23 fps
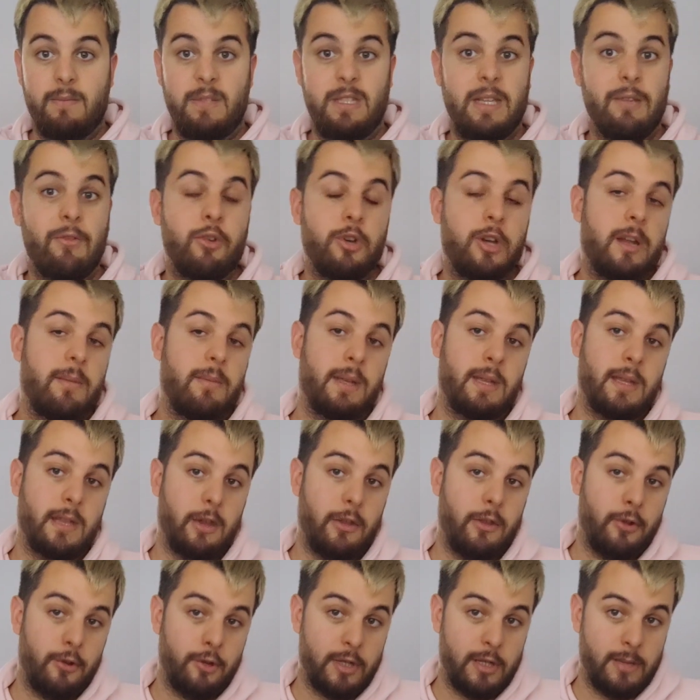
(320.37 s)
Llevo un
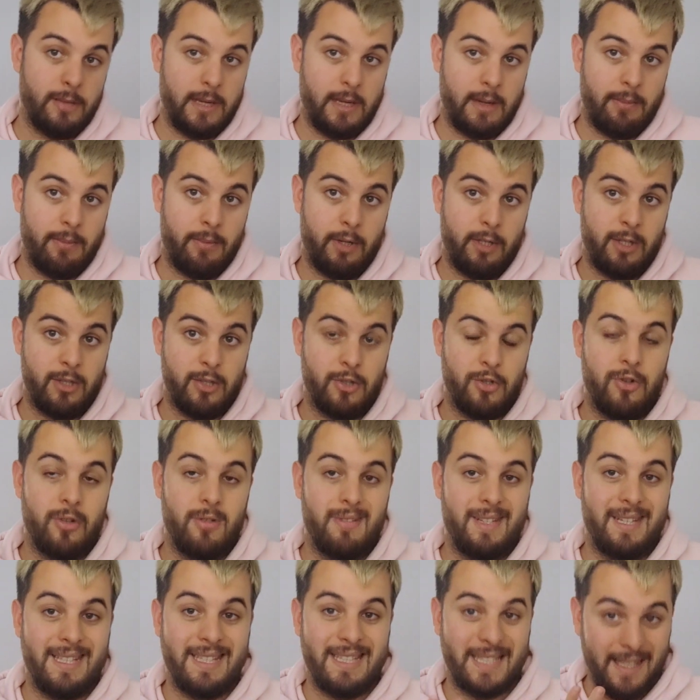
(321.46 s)
ambientado dos semanas puesto
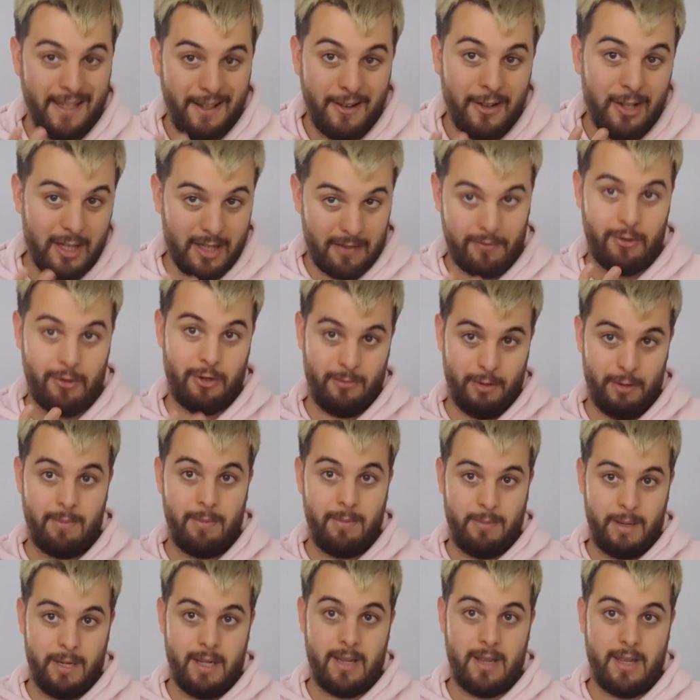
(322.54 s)
y sigo oliendo como el
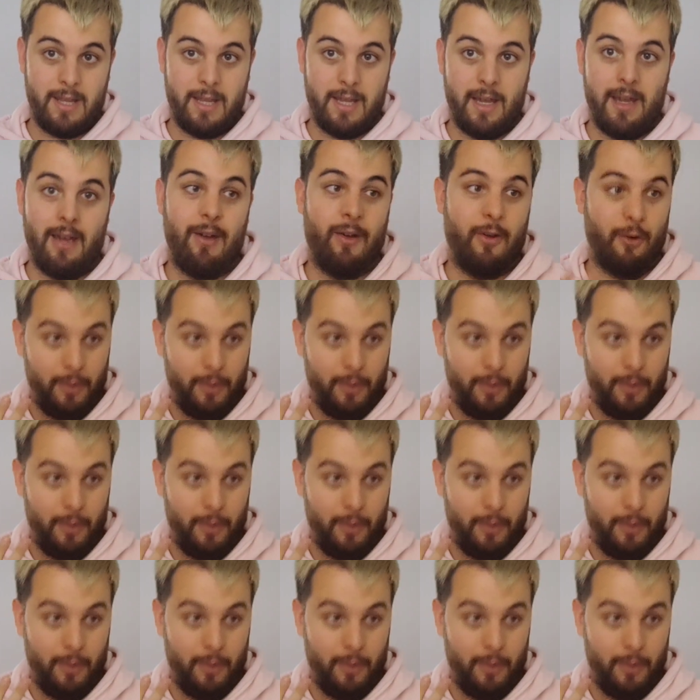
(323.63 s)
primer día.